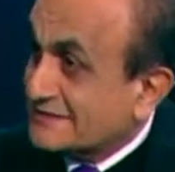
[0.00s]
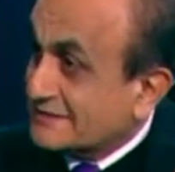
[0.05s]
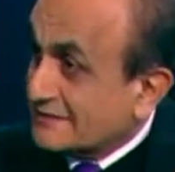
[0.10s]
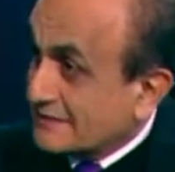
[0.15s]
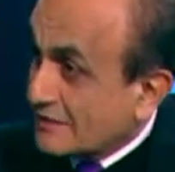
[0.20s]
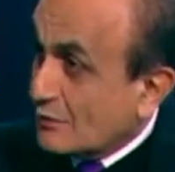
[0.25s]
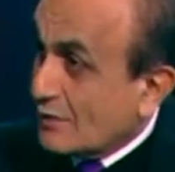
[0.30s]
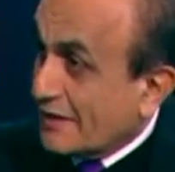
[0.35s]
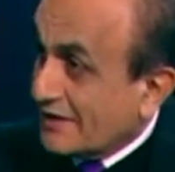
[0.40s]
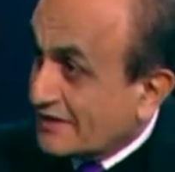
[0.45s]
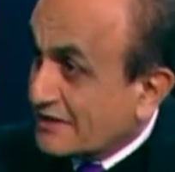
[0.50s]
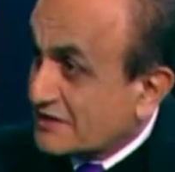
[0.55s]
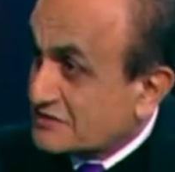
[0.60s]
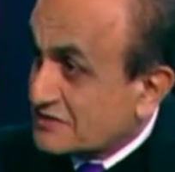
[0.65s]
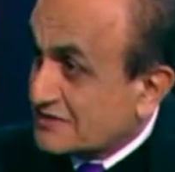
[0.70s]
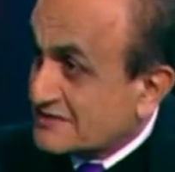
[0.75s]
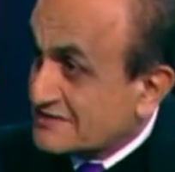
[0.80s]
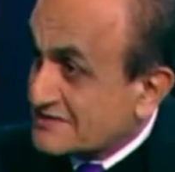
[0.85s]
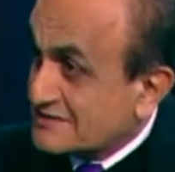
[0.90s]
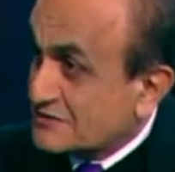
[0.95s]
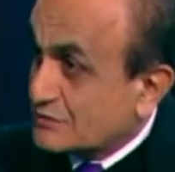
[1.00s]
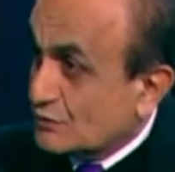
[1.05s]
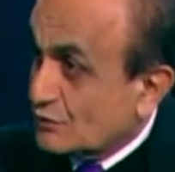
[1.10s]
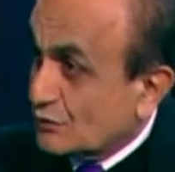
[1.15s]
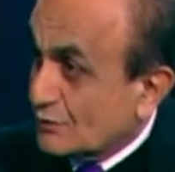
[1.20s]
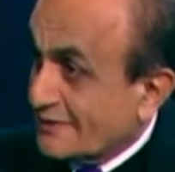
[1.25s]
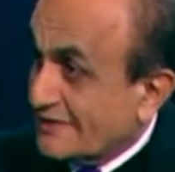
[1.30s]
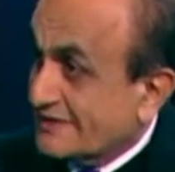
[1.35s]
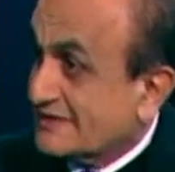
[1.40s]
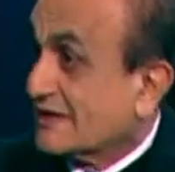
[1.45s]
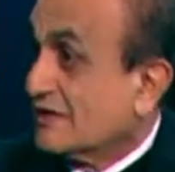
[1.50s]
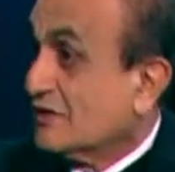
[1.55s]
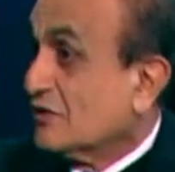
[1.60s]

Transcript: روحة راجعة 6 كيلومتر